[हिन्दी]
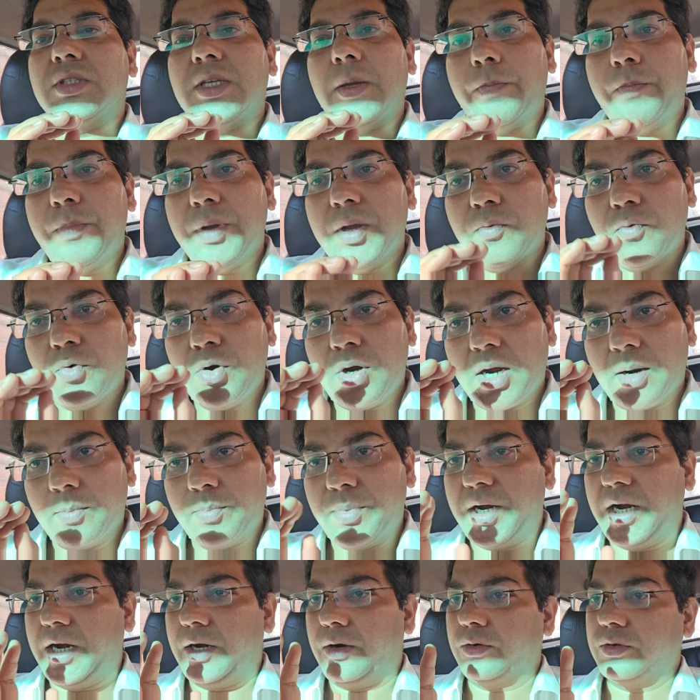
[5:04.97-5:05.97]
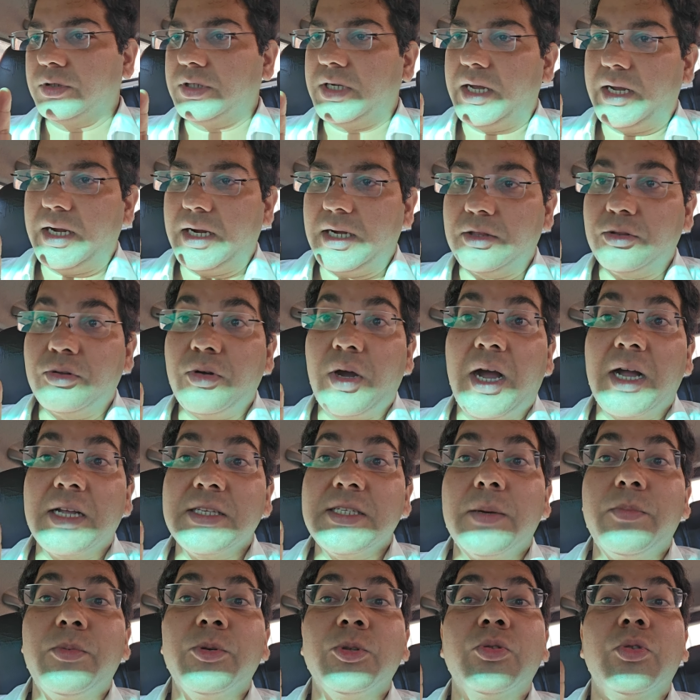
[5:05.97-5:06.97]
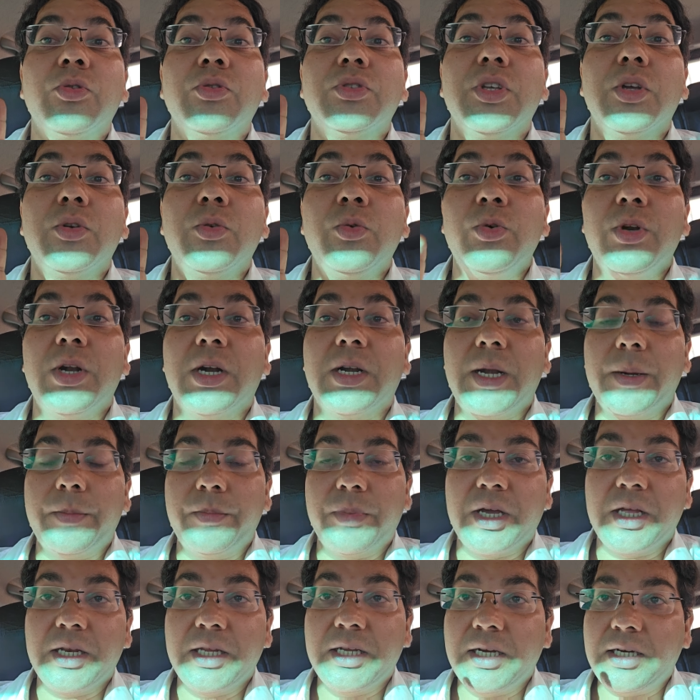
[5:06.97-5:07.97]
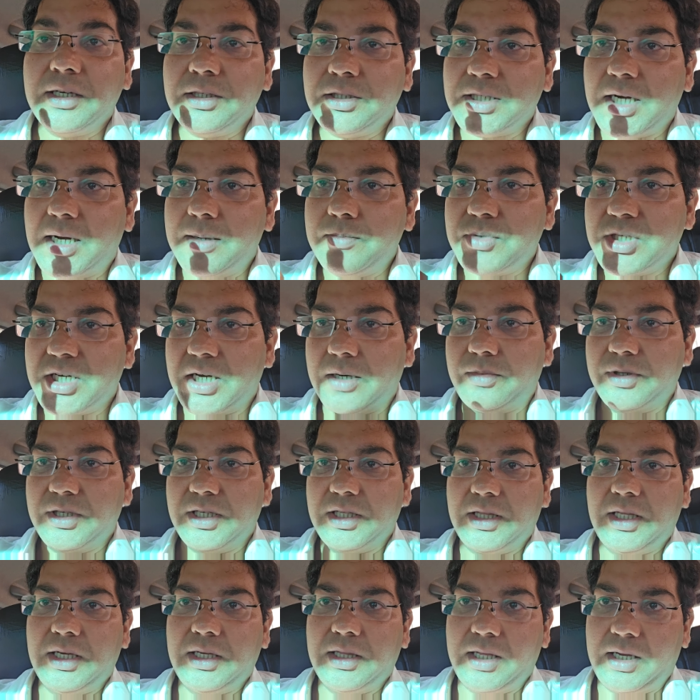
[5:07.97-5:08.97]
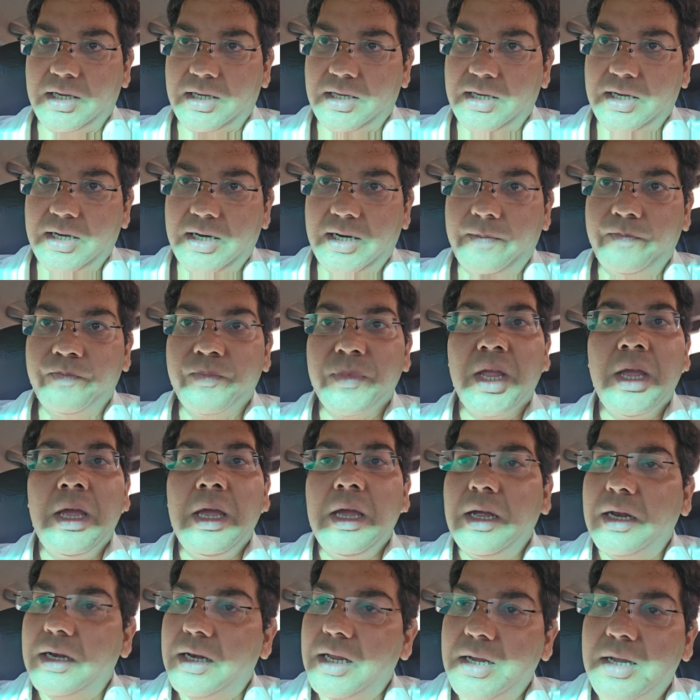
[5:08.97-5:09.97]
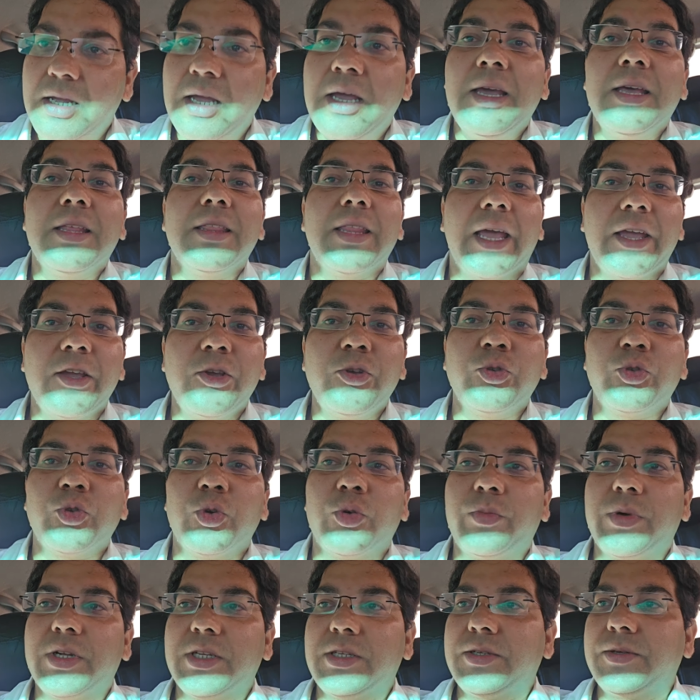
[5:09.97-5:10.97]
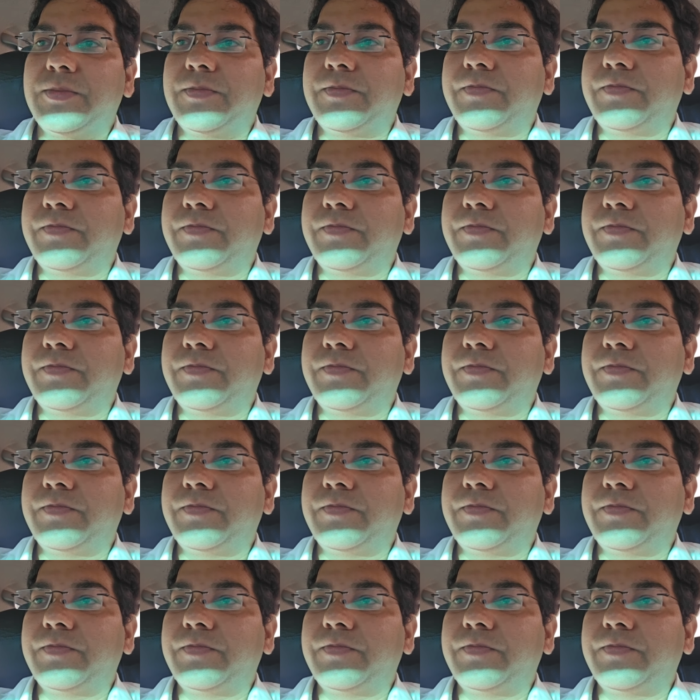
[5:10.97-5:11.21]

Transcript: सब पे वो अपडेट हो जाएगा तो आज आप उसको जरूर अटेम्प्ट करिएगा शाम छह बजे तक तक देखिएगा ठीक थैंक यू सो मच